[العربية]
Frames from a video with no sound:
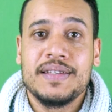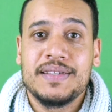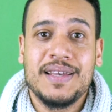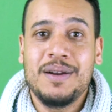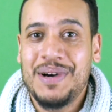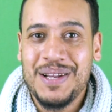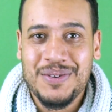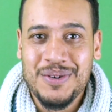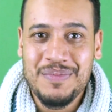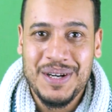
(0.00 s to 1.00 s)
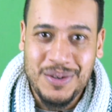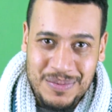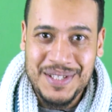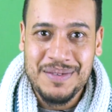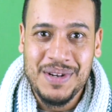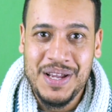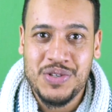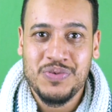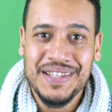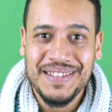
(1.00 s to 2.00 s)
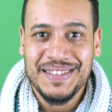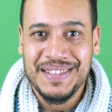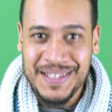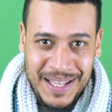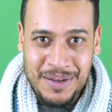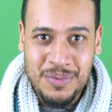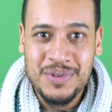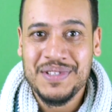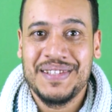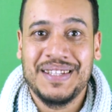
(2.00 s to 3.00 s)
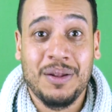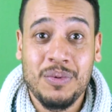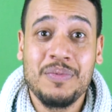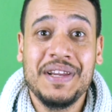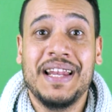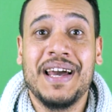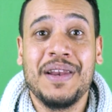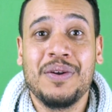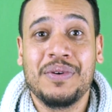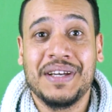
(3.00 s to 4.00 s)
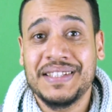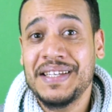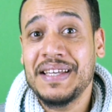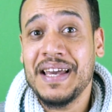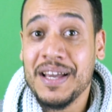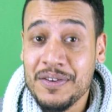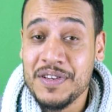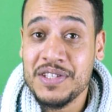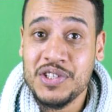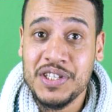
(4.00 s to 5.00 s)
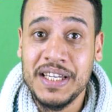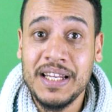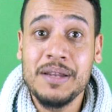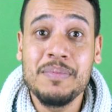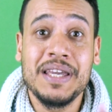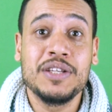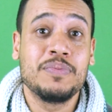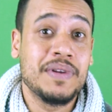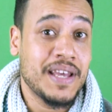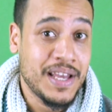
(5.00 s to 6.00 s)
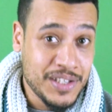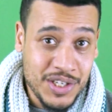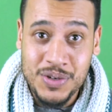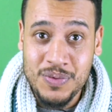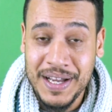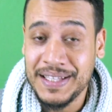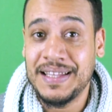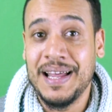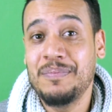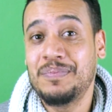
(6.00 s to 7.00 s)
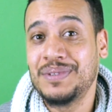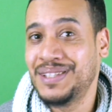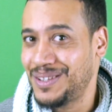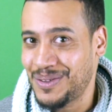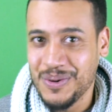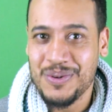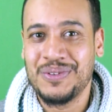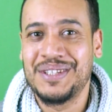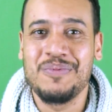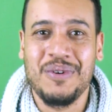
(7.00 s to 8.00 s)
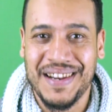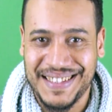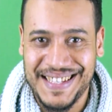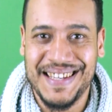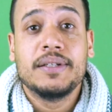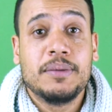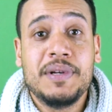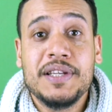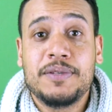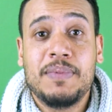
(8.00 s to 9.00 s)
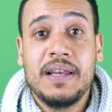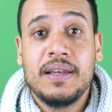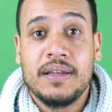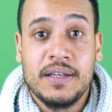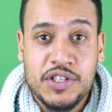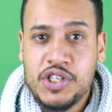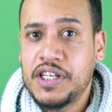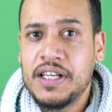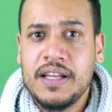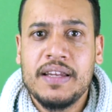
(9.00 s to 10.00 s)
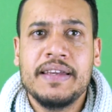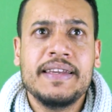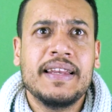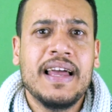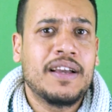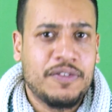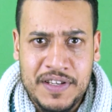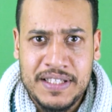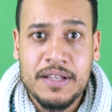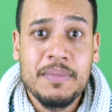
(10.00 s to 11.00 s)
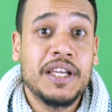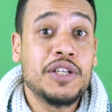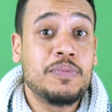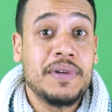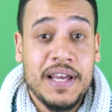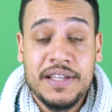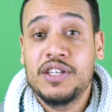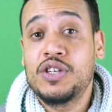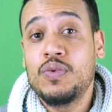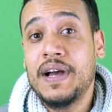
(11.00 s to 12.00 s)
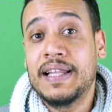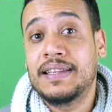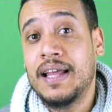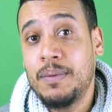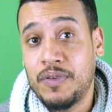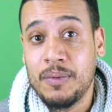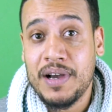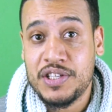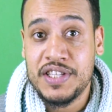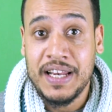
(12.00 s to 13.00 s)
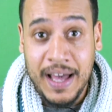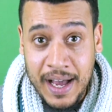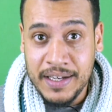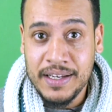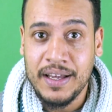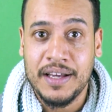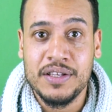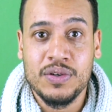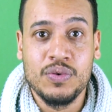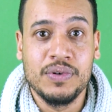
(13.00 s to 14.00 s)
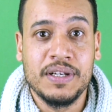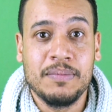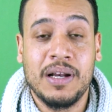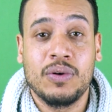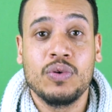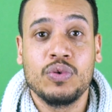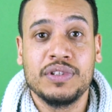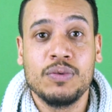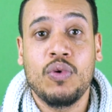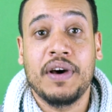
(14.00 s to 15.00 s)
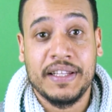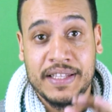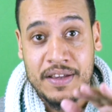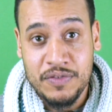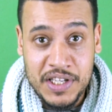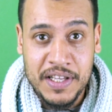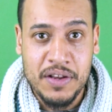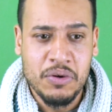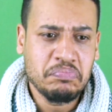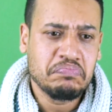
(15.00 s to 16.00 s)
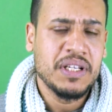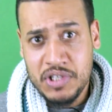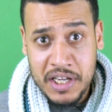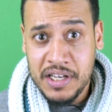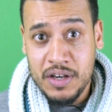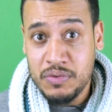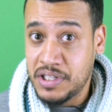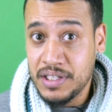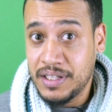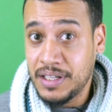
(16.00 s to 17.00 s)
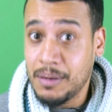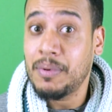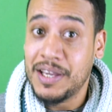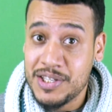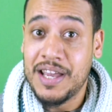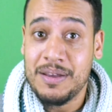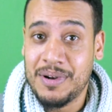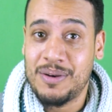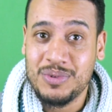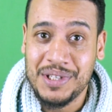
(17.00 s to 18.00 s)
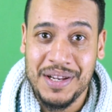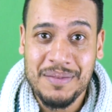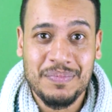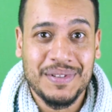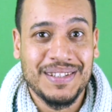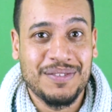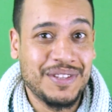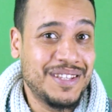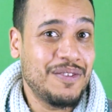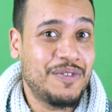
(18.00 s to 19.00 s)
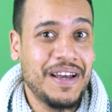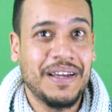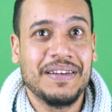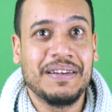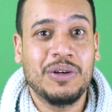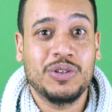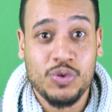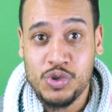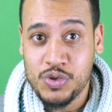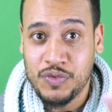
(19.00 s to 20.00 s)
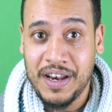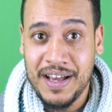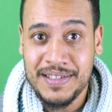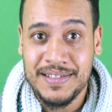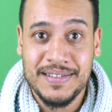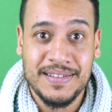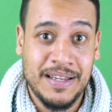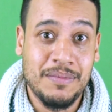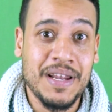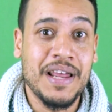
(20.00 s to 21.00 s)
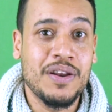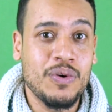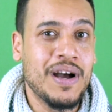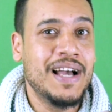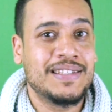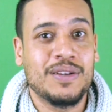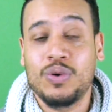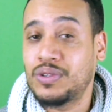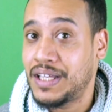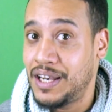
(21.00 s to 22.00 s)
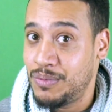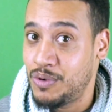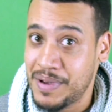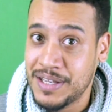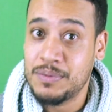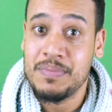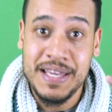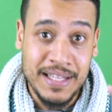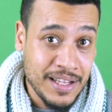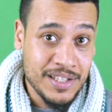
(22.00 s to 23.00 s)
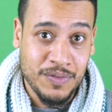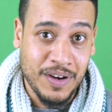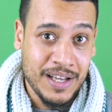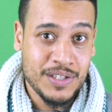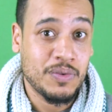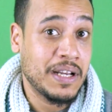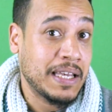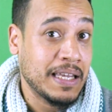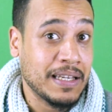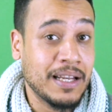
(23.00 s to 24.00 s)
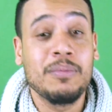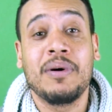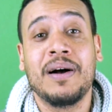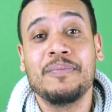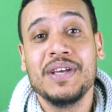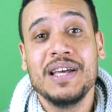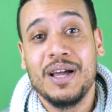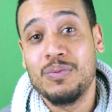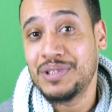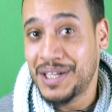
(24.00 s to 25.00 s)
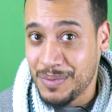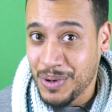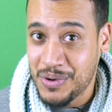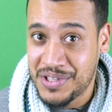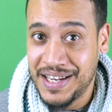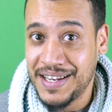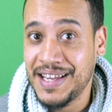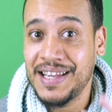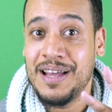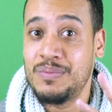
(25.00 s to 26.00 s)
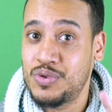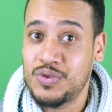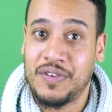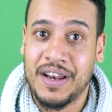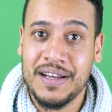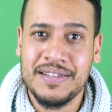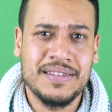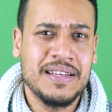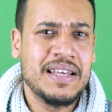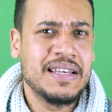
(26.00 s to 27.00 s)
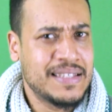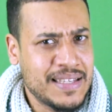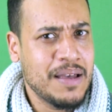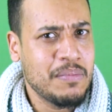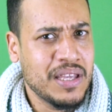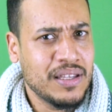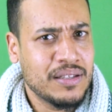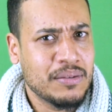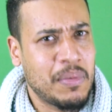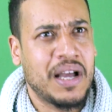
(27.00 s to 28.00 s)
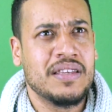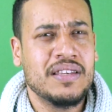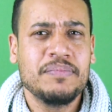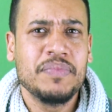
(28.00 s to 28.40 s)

السلام عليكم معكم سيم الحجوي دير لي بوز طلبوا مني على انه نعطي اكفس تشكيله اللي ما كيتمناها حتى شي واحد تلعب ضد الكونغو الديمقراطيه أه، بالنسبه للتشكيله اللي هي الاكفس اللي ما كيتمناها حتى شي واحد تلعب في الماتش ديال الالي اللي غادي يكون مع الكونغو الديمقراطيه في تيرانهم تاغناوتي الا بغيت خيبر المدرب في الدفاع نحطوا جوج في اللاكس علما انه احسن خطه نلعبوا بها تما هي ثلاثه في اللاكس ولكن الا بغى المدرب يخرج علينا يلعب جوج في اللاكس سامي مايي